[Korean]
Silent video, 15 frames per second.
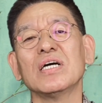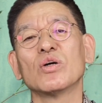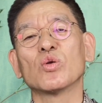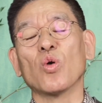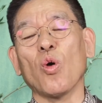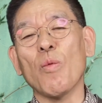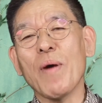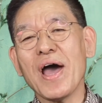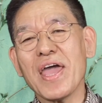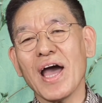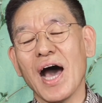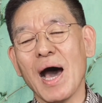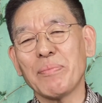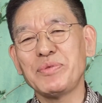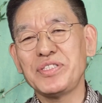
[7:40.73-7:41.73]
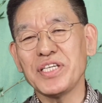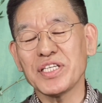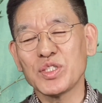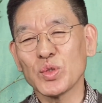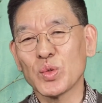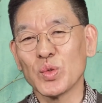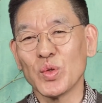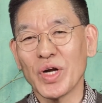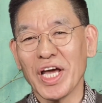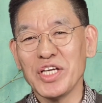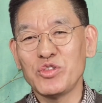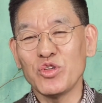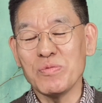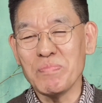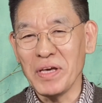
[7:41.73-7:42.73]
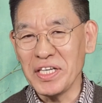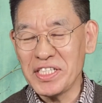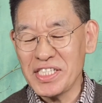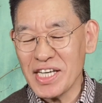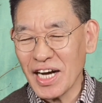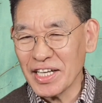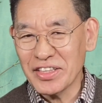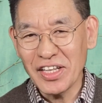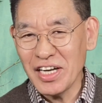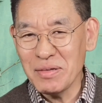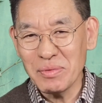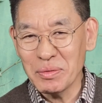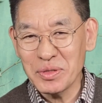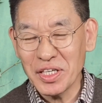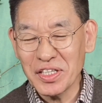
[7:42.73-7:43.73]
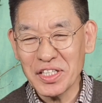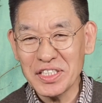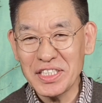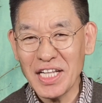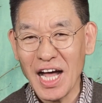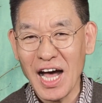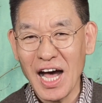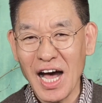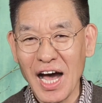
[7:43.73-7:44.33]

로마의 앞지에서 구원해 줄 메시아가 틀림없을 것이다